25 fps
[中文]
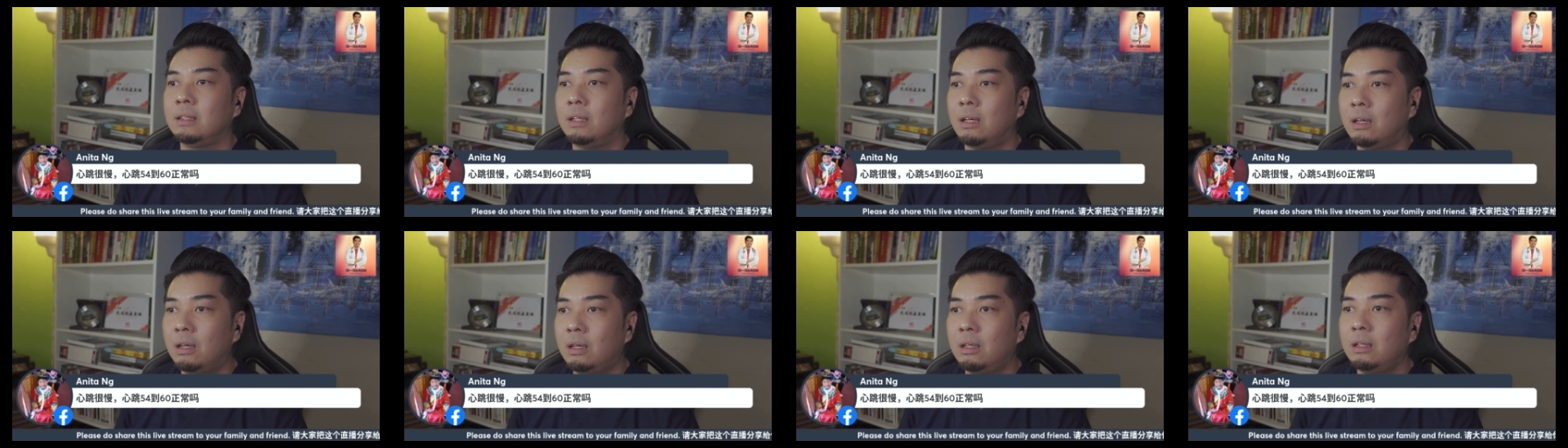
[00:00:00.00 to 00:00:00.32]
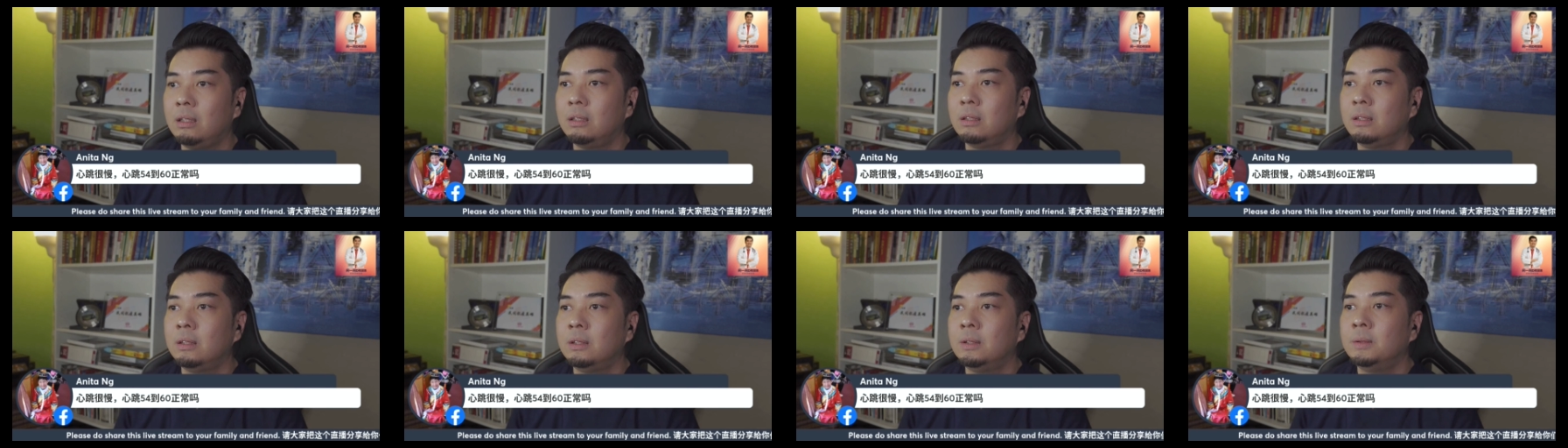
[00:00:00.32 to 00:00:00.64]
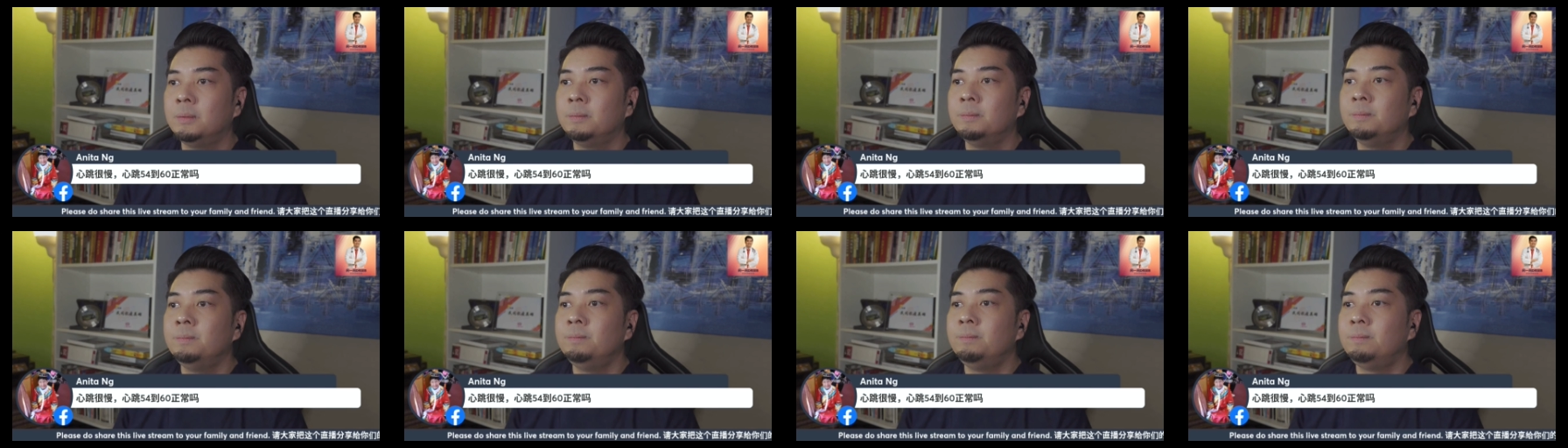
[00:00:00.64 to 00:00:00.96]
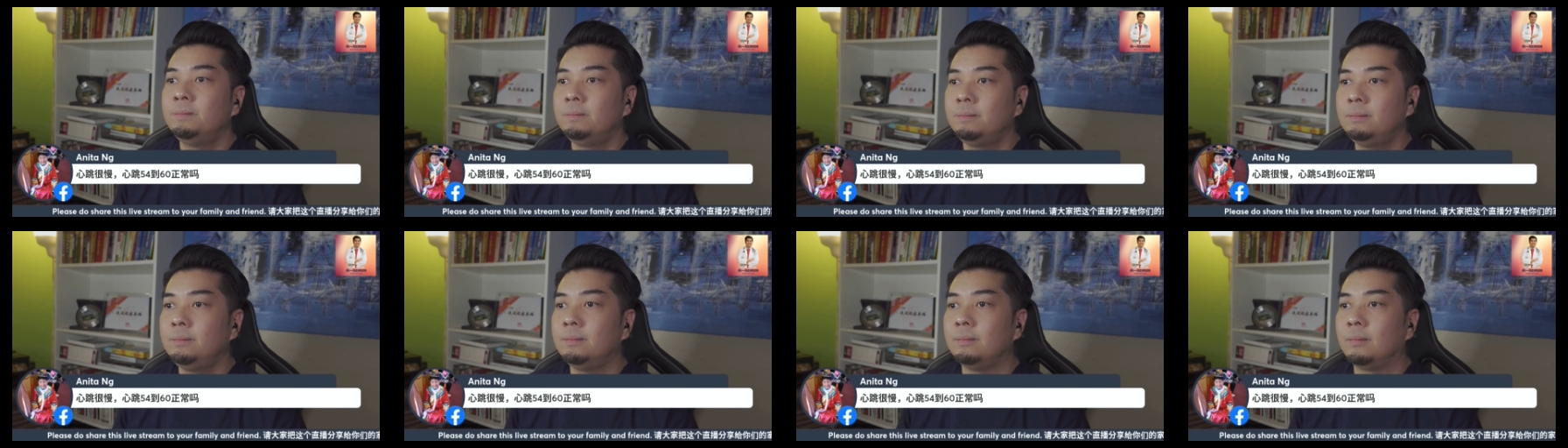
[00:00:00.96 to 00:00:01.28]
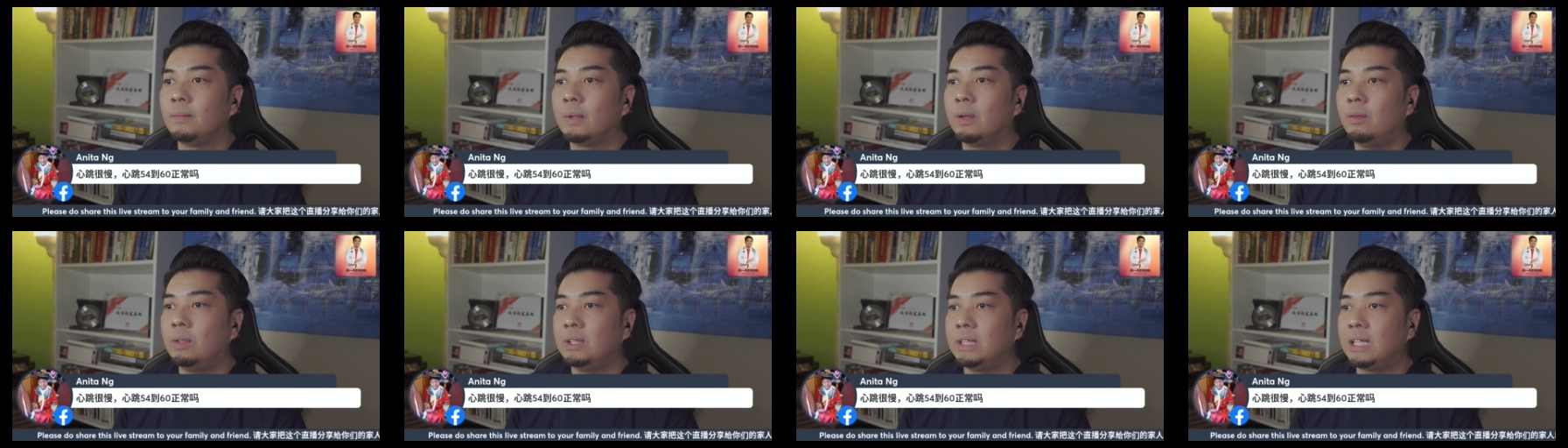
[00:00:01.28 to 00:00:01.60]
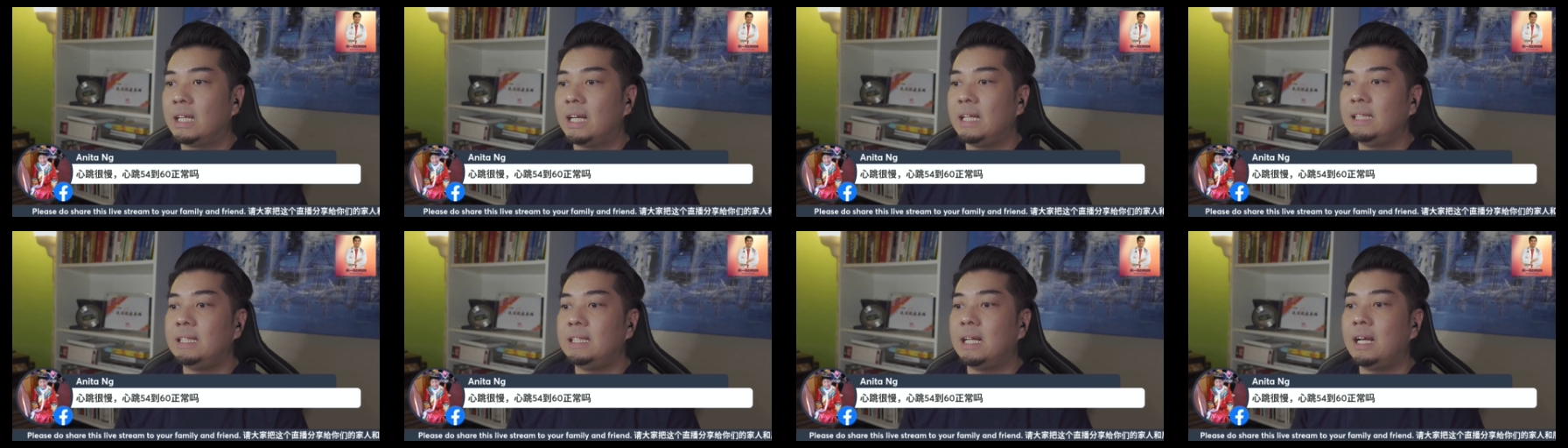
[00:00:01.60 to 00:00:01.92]
好，嗯，再
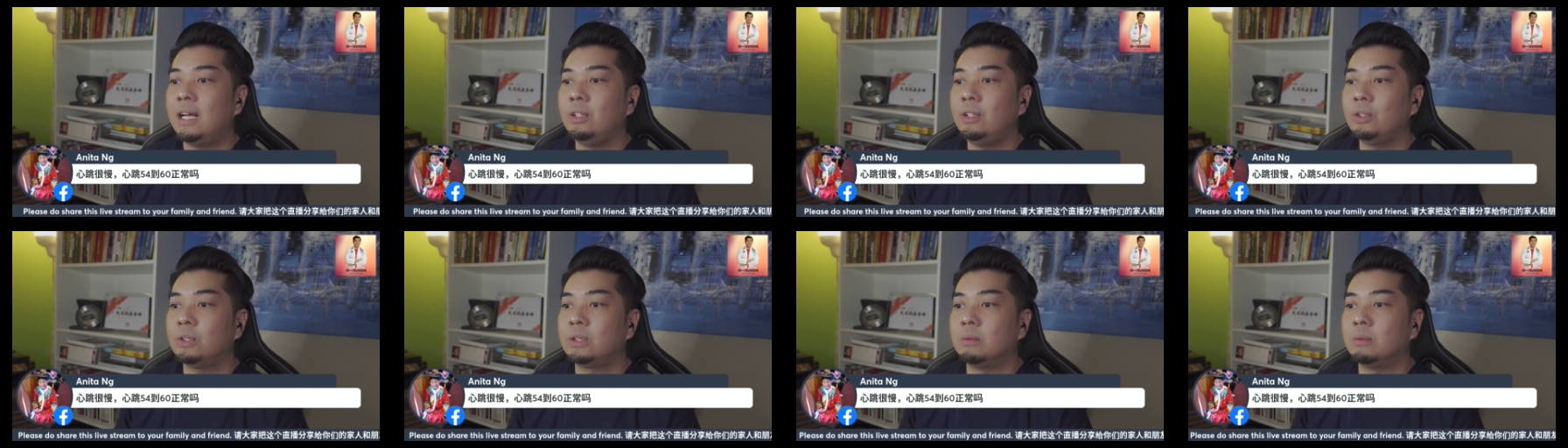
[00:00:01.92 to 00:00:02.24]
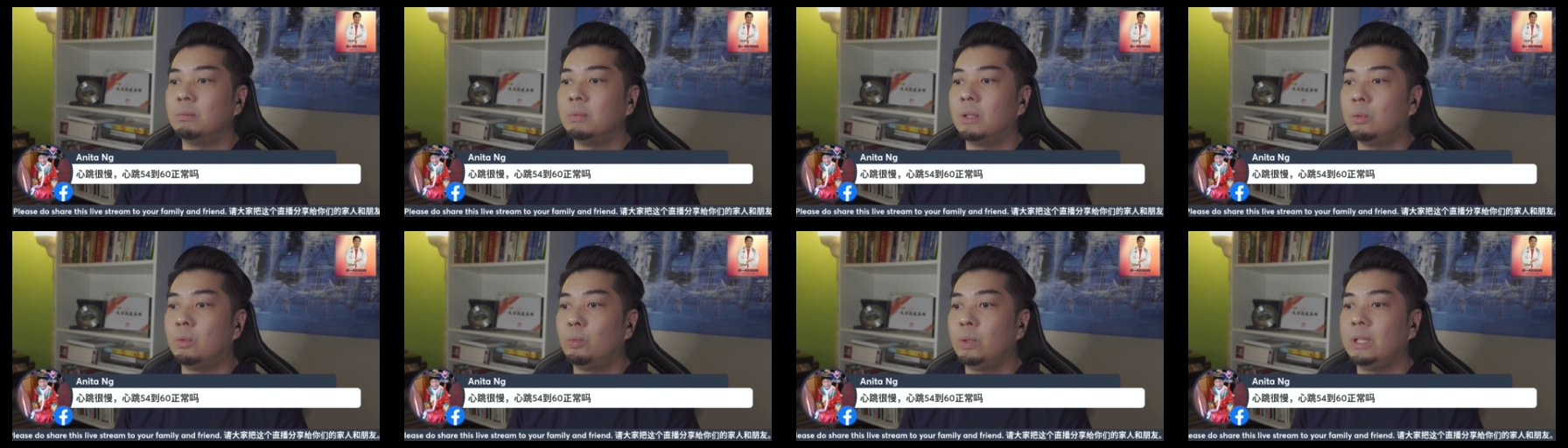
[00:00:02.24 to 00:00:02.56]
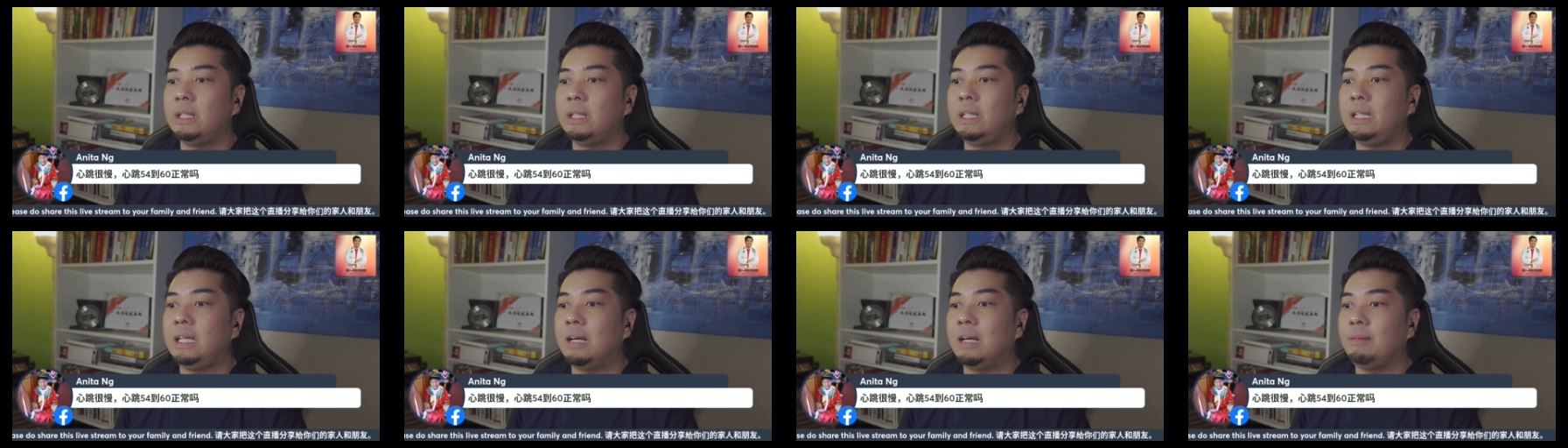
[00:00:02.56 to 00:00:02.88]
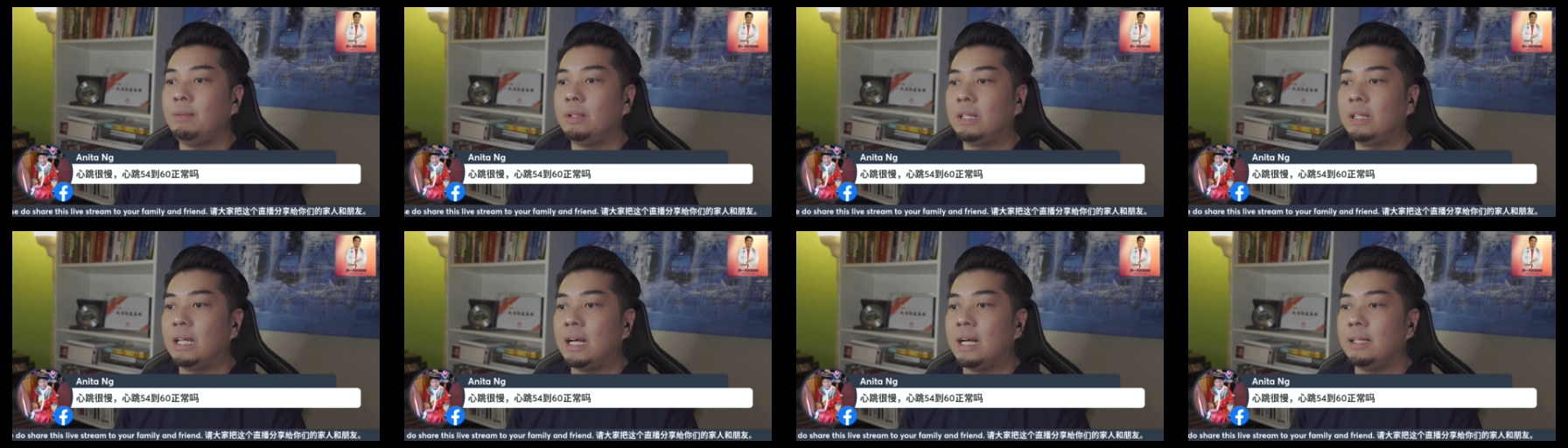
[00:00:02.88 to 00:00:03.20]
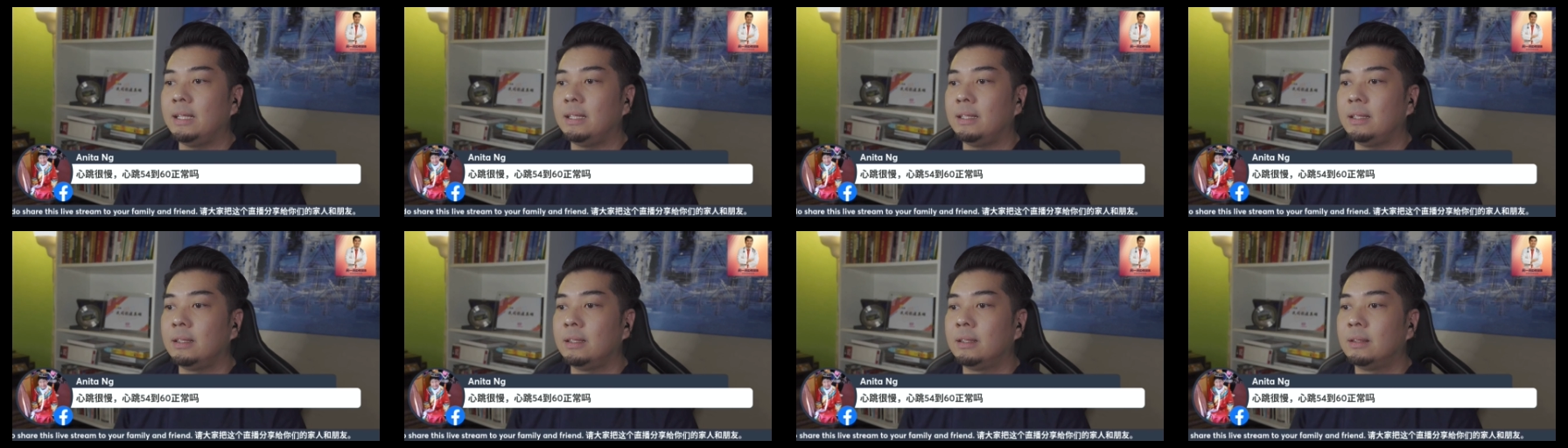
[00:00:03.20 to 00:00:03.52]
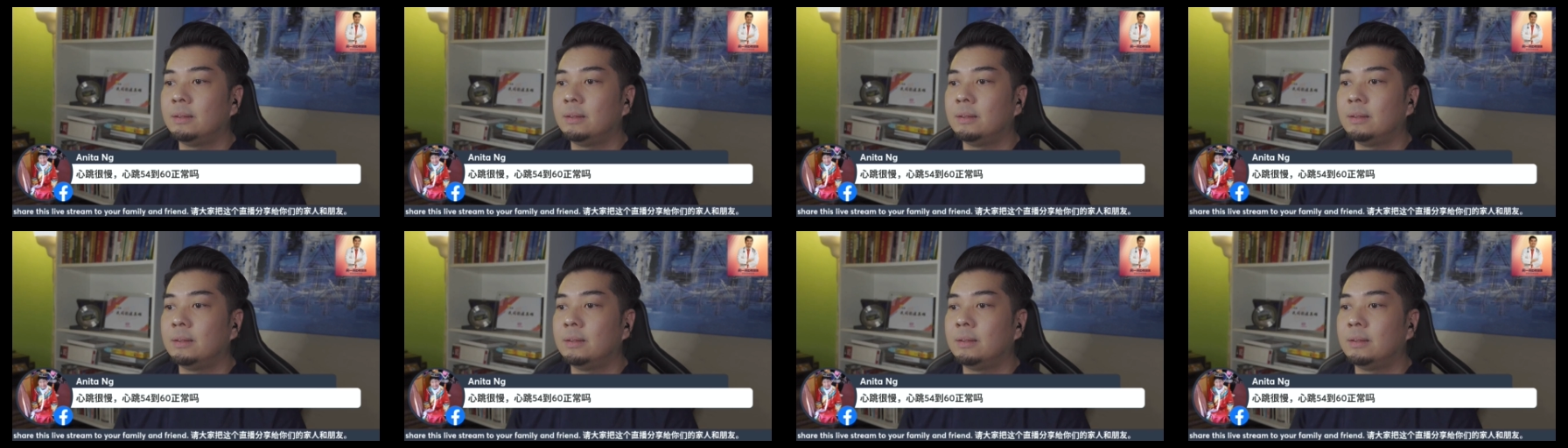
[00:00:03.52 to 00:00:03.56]
看一下还有什么问题还没有答的。